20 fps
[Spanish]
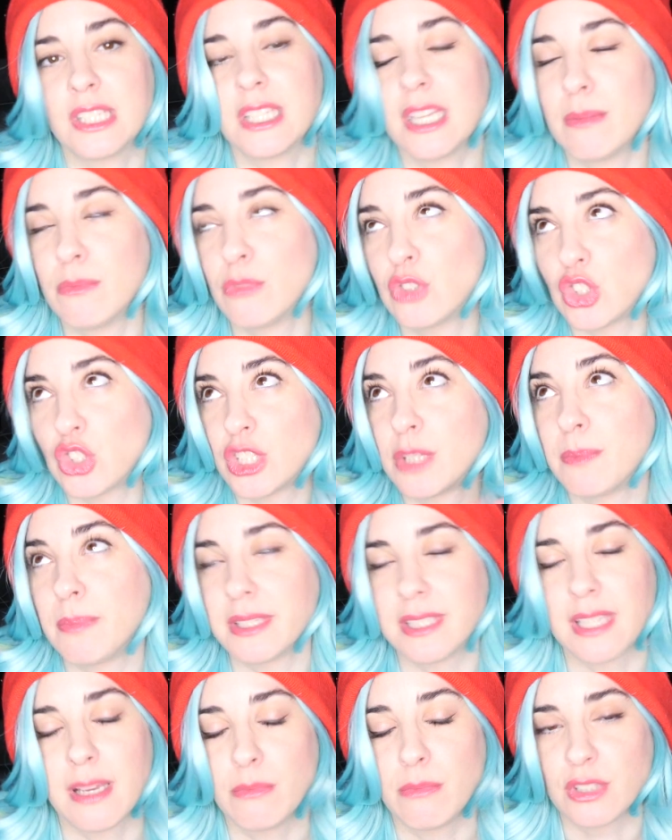eran muchos y
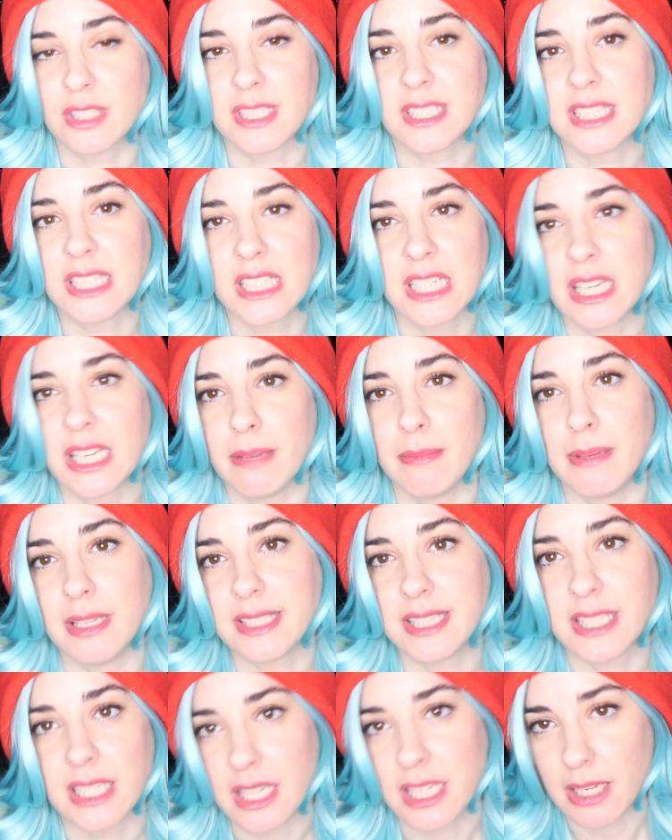pasamos, es increíble,
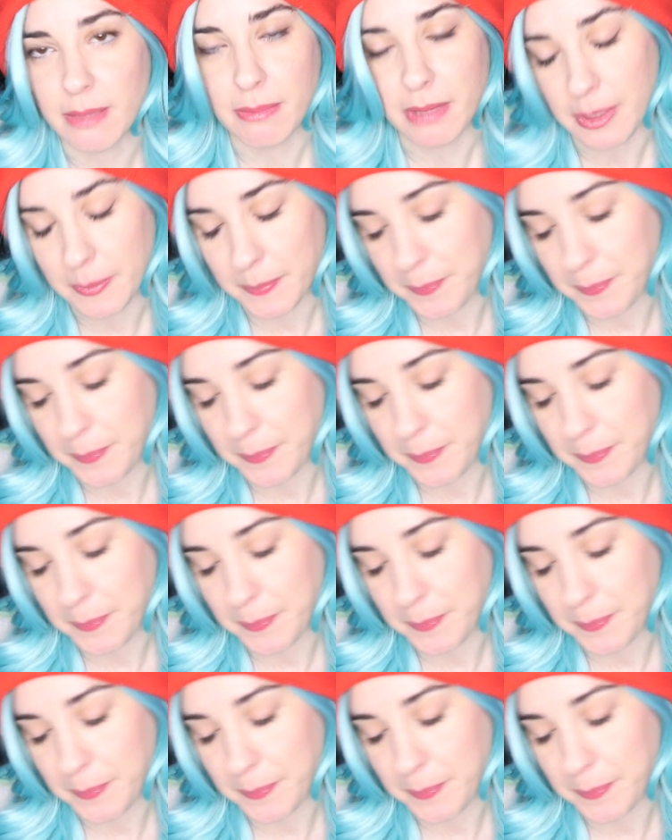es increíble.